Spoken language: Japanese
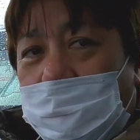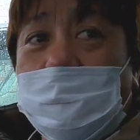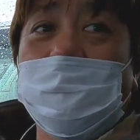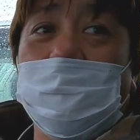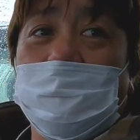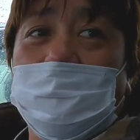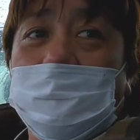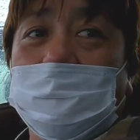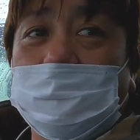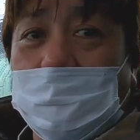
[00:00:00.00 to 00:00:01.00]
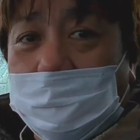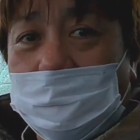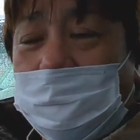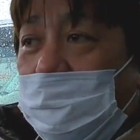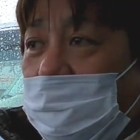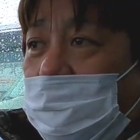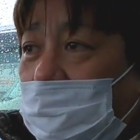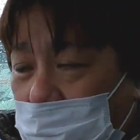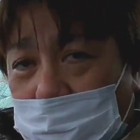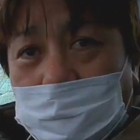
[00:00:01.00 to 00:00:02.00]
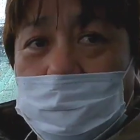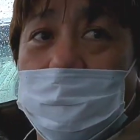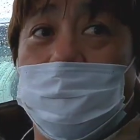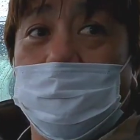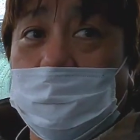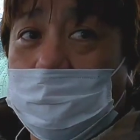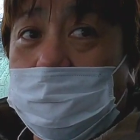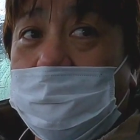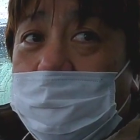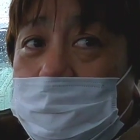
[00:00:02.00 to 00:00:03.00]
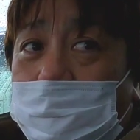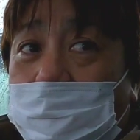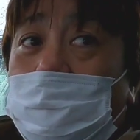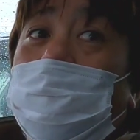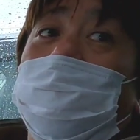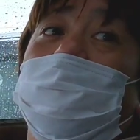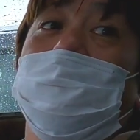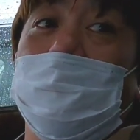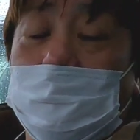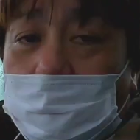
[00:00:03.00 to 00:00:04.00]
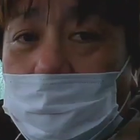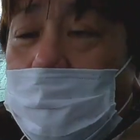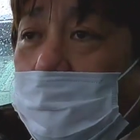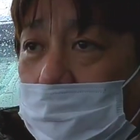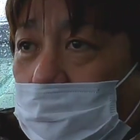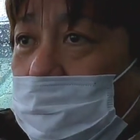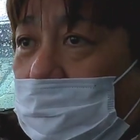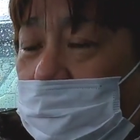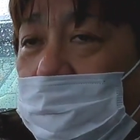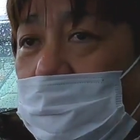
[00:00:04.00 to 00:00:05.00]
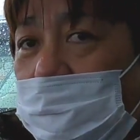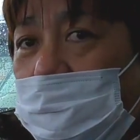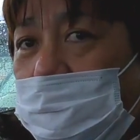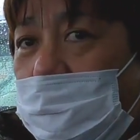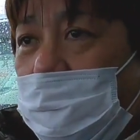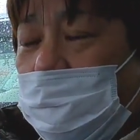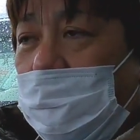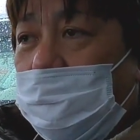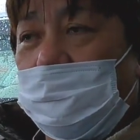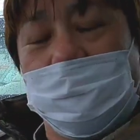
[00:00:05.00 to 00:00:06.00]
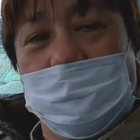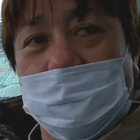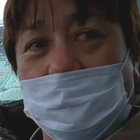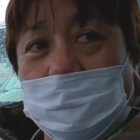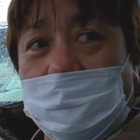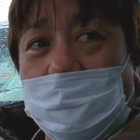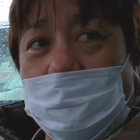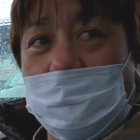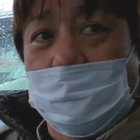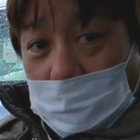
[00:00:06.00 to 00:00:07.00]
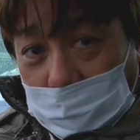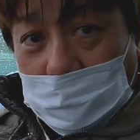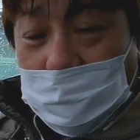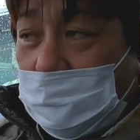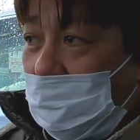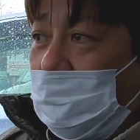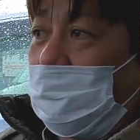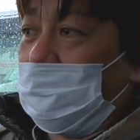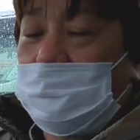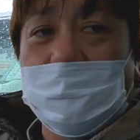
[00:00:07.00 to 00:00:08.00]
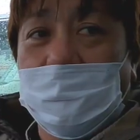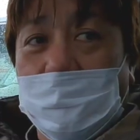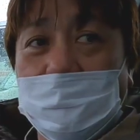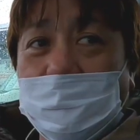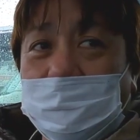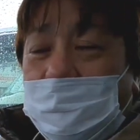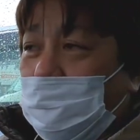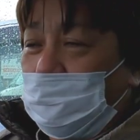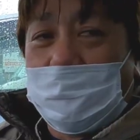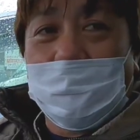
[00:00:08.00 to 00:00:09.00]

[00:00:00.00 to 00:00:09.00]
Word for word: ぜひ大切に、ね、まあ、車はどんな車でもいいと思うんですけど、はい、ご本人が好きな車を大切に乗っていっていただきたいななんて、ちょっ